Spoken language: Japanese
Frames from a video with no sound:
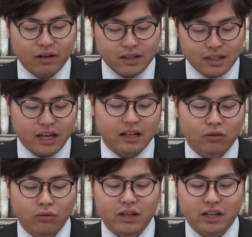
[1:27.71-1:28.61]
に合わせて
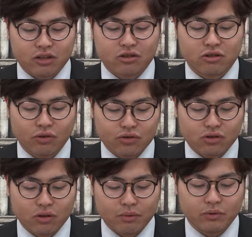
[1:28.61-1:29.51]
特に記述論
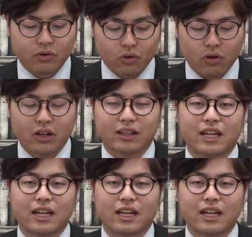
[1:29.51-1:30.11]
述の部分を